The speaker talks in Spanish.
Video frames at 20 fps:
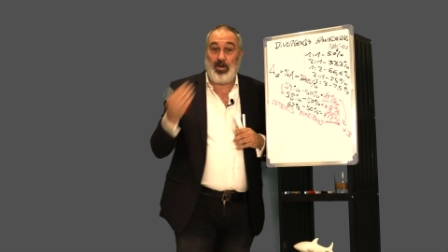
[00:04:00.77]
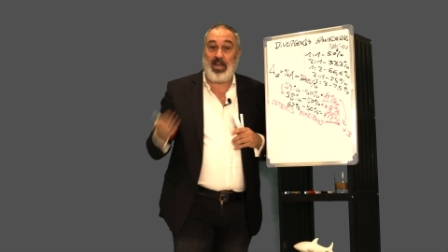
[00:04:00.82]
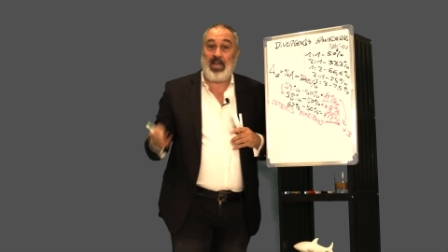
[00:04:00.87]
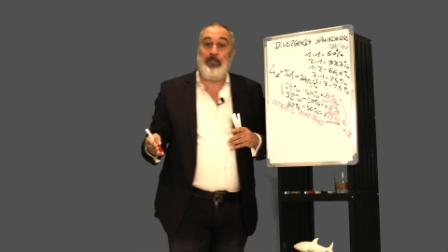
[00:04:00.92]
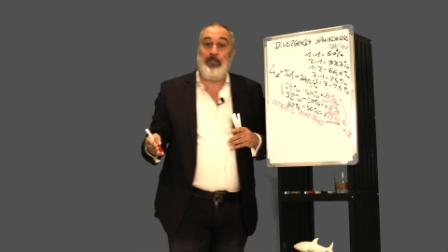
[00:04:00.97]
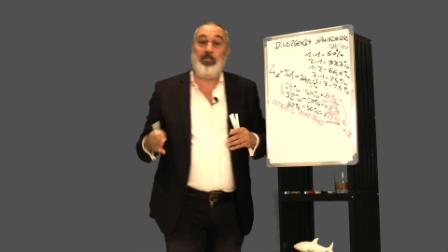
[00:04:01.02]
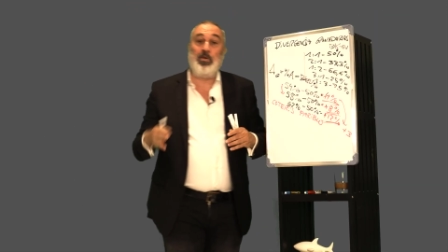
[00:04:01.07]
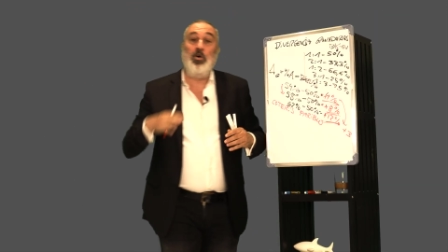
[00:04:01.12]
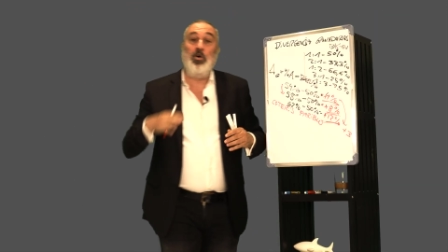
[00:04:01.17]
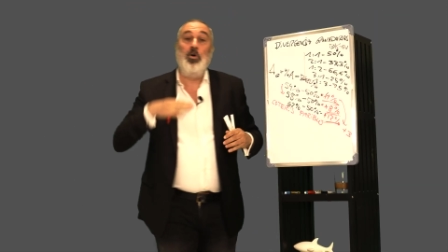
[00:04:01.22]
Por
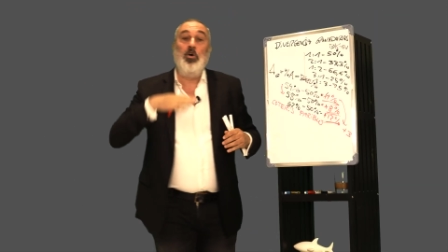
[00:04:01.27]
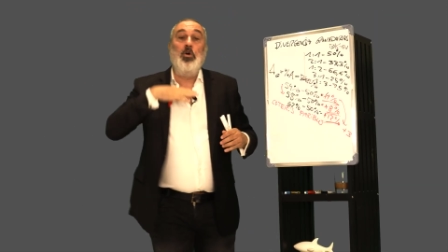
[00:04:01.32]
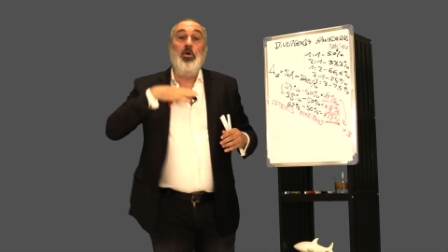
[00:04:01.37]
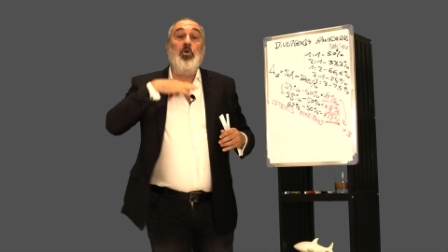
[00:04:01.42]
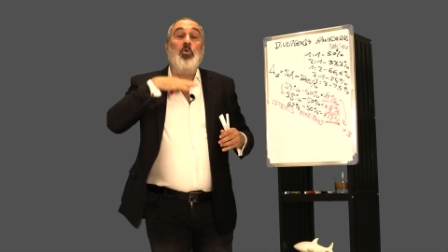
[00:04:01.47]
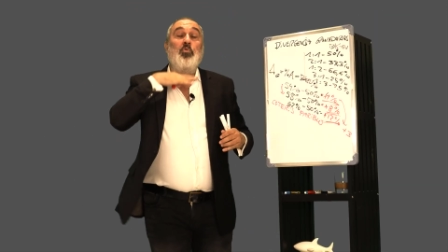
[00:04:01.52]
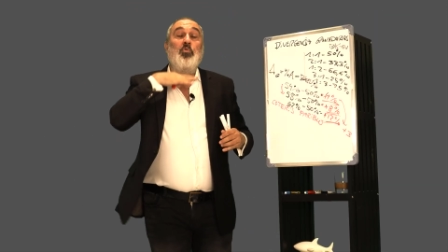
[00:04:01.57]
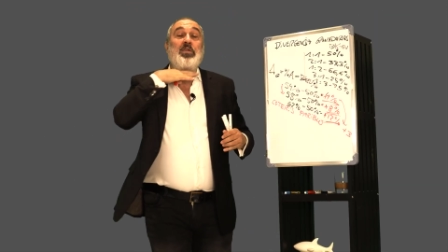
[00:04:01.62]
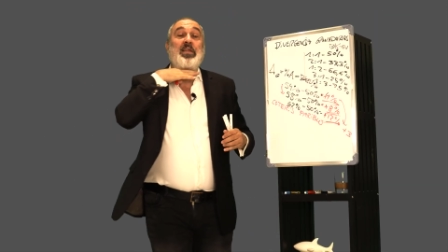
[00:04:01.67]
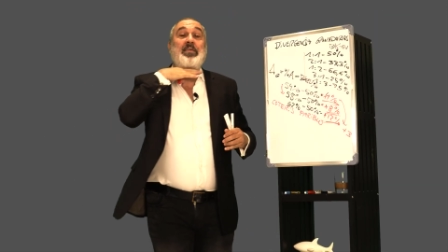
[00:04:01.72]
ejemplo,
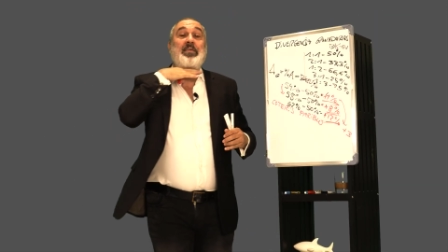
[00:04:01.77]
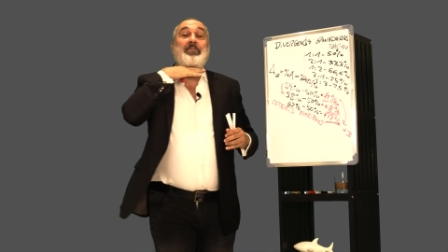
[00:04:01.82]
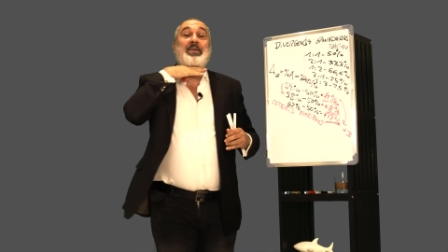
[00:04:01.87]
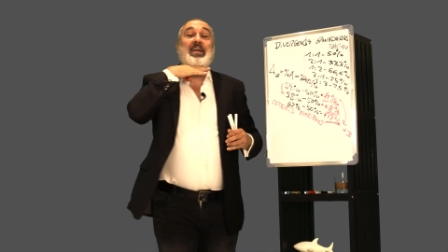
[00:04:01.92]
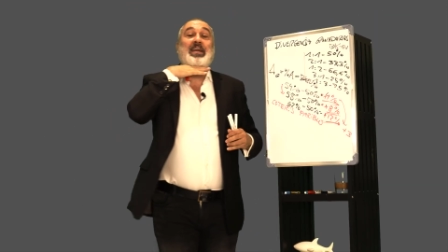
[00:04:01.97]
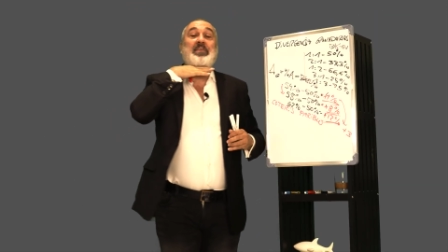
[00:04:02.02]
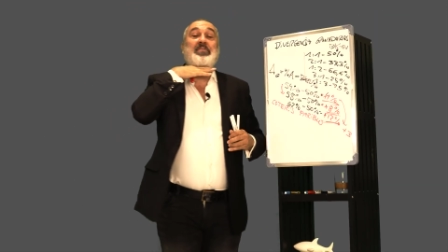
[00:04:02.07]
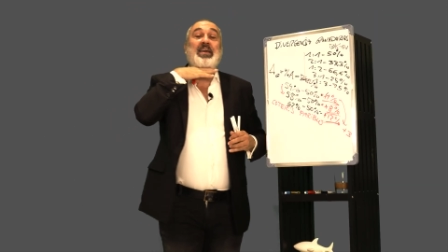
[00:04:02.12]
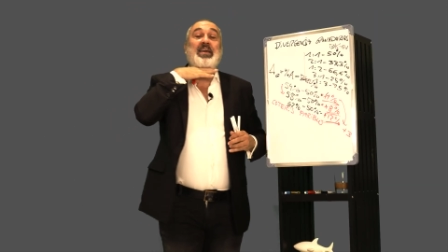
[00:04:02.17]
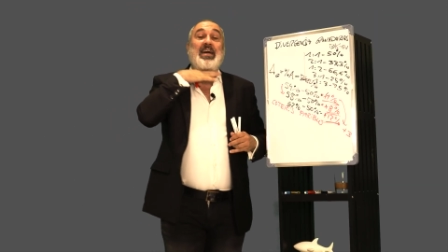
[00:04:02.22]
una
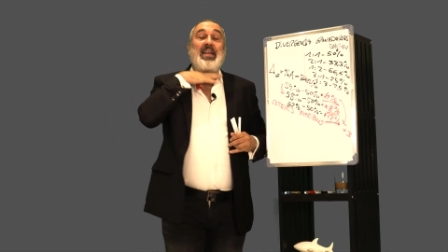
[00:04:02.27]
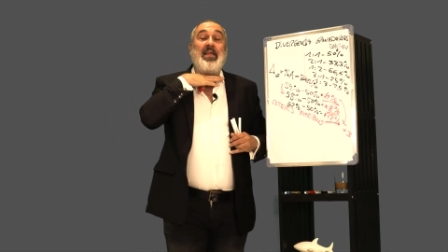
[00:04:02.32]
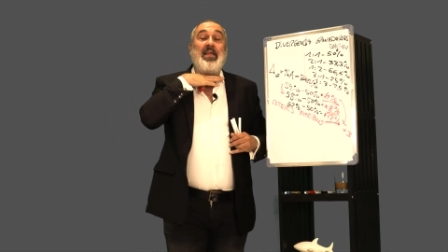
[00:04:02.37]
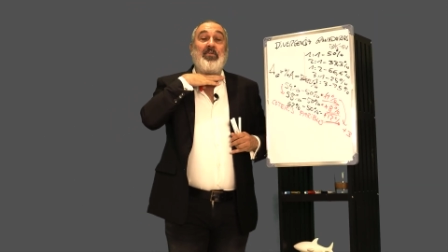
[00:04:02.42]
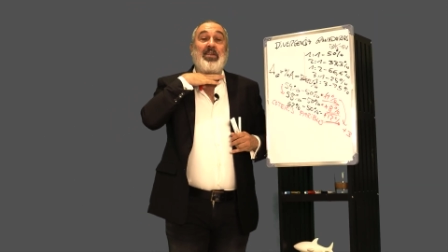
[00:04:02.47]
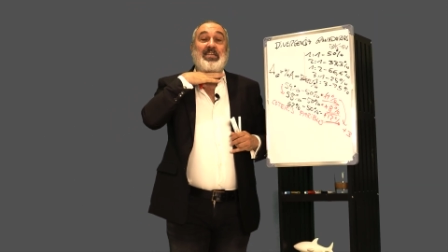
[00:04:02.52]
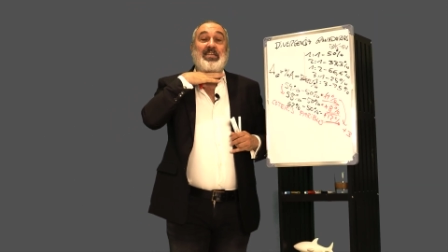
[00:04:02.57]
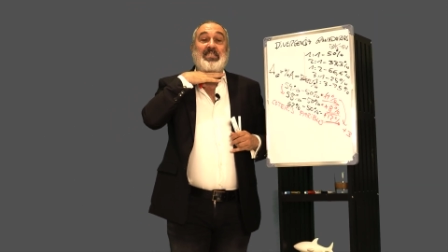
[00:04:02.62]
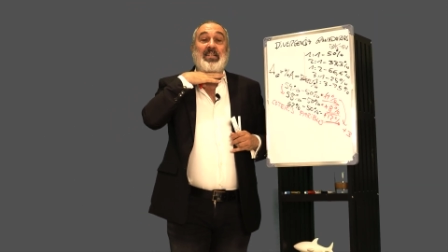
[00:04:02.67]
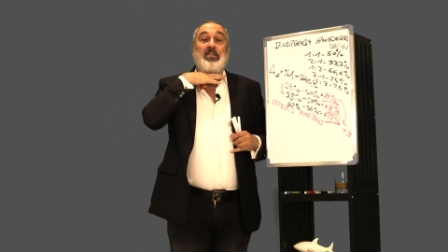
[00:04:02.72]
divergencia de
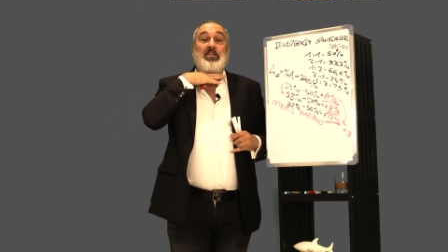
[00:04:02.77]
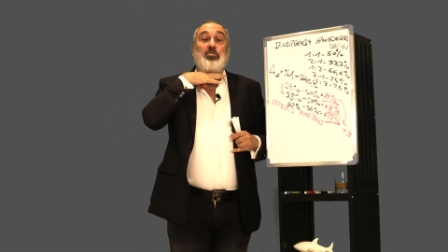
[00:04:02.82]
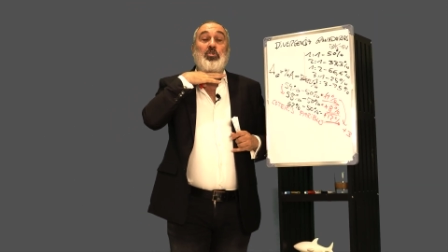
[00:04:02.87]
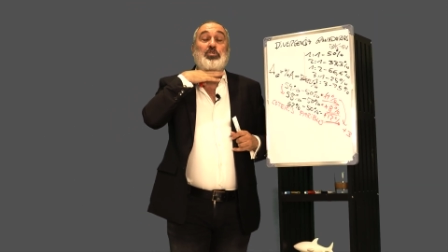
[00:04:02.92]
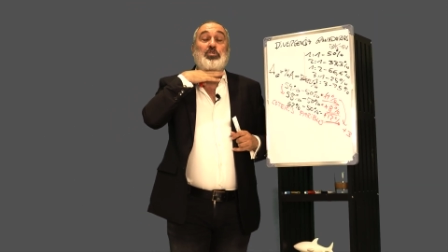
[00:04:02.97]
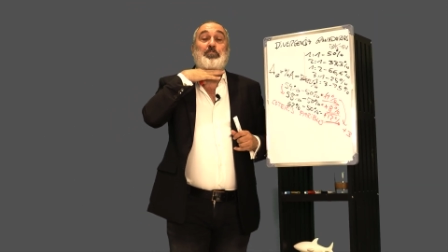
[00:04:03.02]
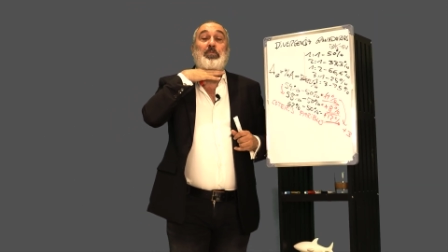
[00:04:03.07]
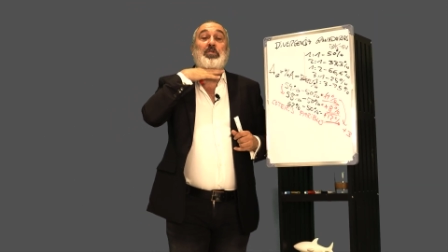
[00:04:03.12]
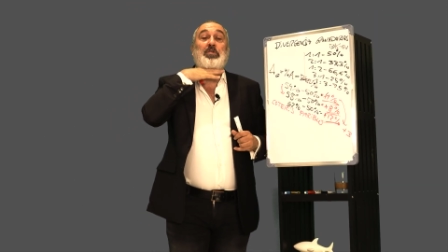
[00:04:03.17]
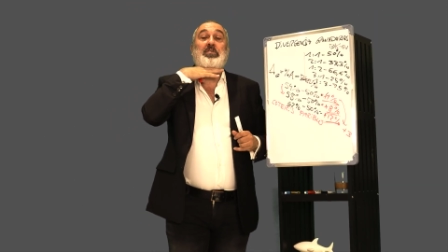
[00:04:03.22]
ganadoras del
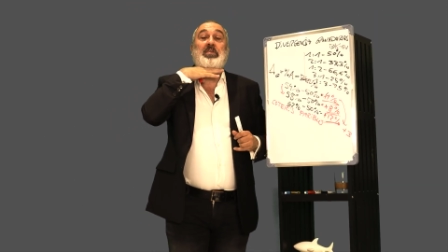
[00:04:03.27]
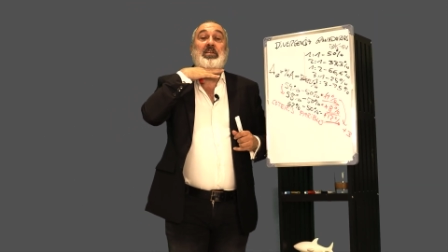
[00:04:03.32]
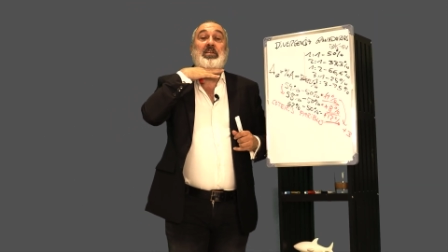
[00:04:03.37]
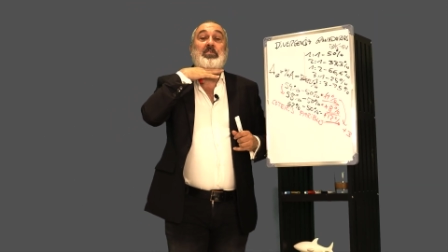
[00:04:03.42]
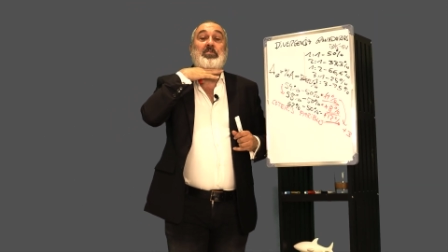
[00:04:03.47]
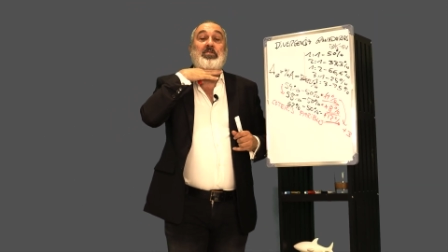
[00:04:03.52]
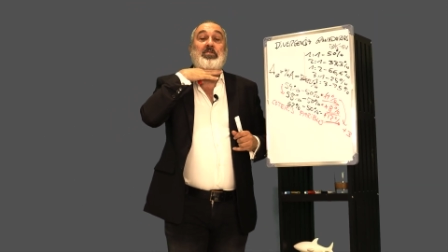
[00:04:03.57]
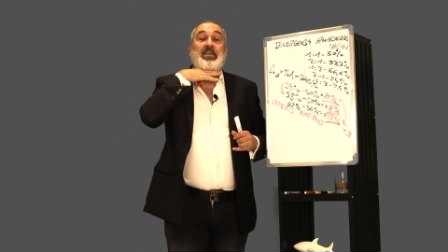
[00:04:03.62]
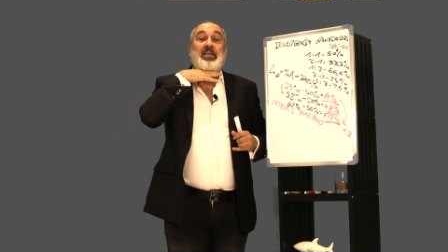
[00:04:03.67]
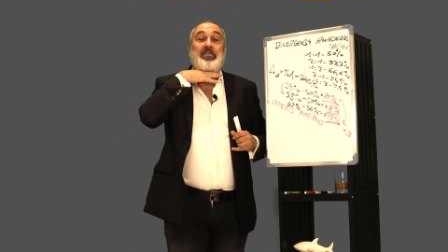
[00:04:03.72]

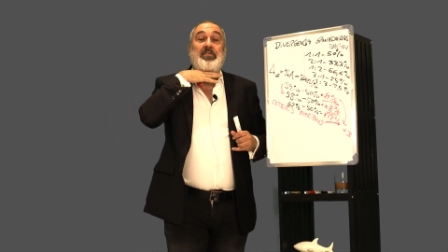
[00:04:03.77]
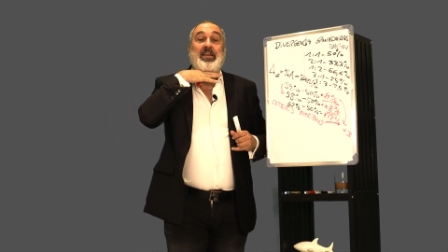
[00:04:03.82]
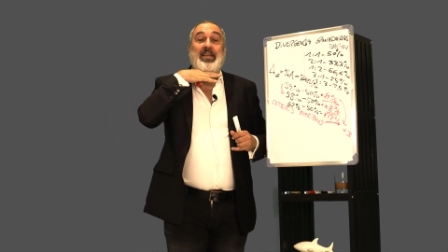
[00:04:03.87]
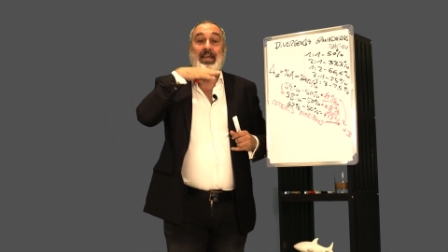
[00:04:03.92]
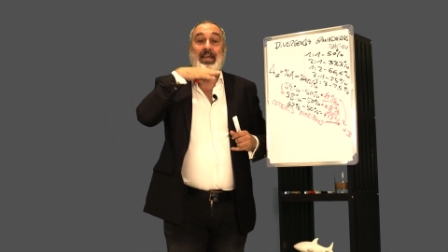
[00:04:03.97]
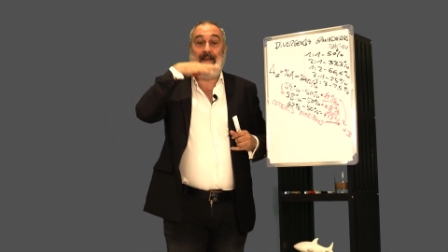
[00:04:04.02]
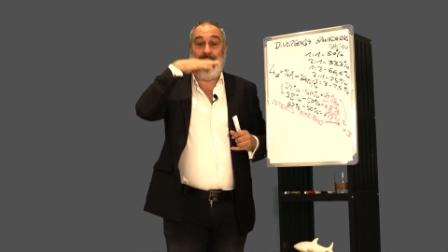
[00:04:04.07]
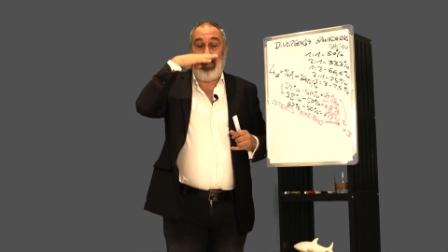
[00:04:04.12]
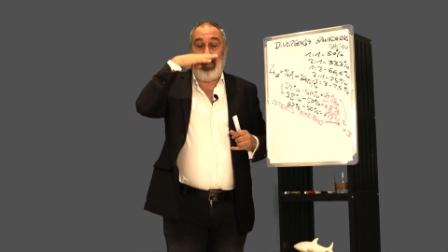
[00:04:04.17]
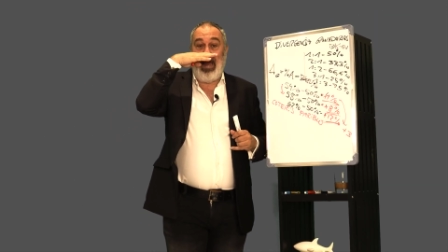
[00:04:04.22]
2% quiere decir
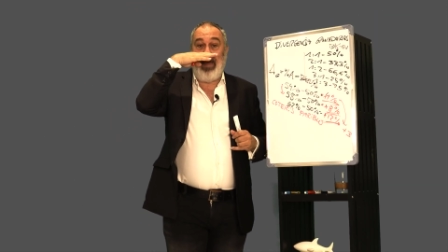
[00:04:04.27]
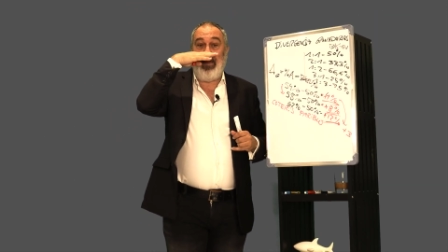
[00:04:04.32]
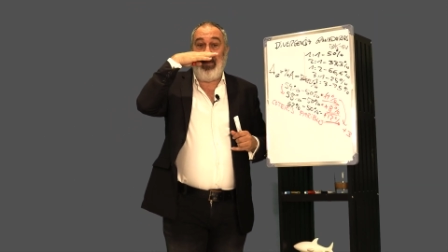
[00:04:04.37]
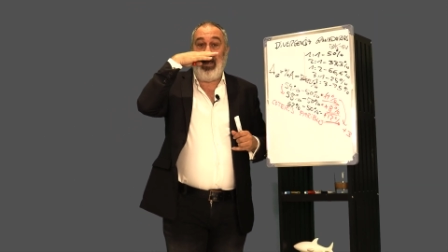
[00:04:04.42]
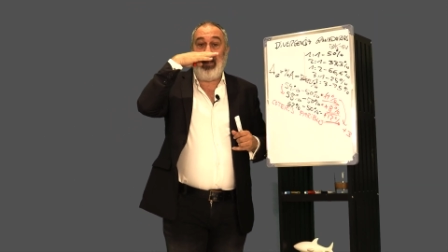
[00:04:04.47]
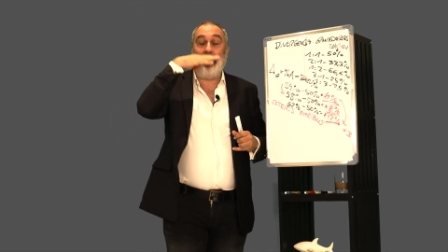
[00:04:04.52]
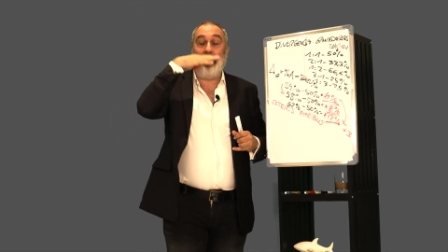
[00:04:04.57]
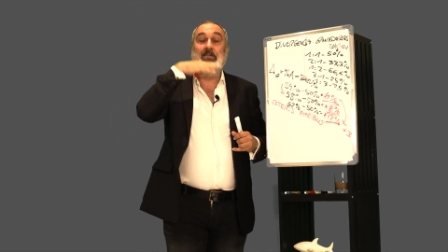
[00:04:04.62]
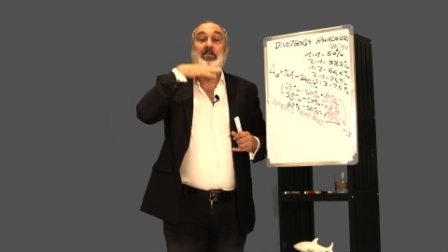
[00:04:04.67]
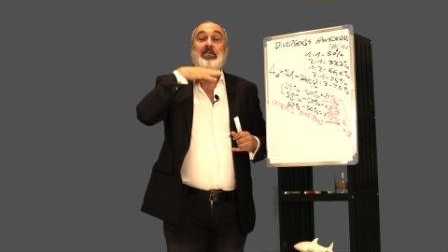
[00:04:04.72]
que nada,